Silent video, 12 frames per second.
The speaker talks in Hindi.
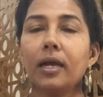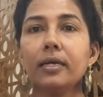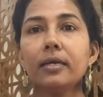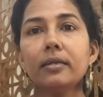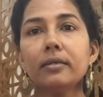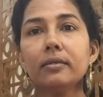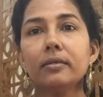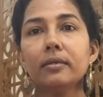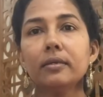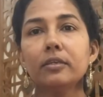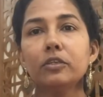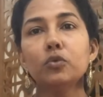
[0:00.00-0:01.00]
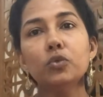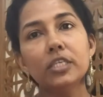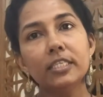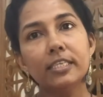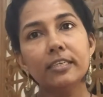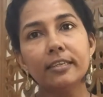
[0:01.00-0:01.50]
अगर यू
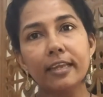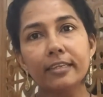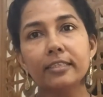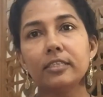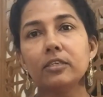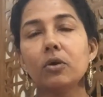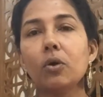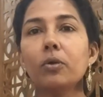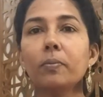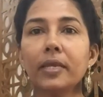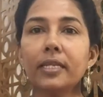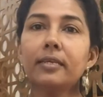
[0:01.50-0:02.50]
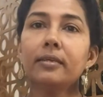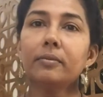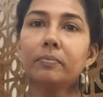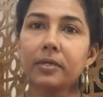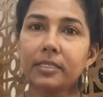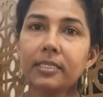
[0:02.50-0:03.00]
सी नेट और मेरी
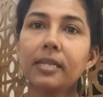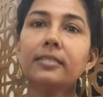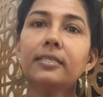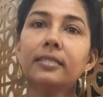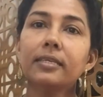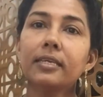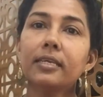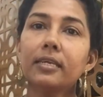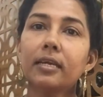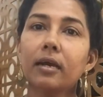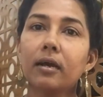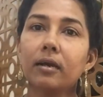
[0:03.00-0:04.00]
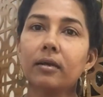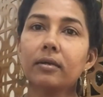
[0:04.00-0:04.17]
पर्सनल ज़िंदगी का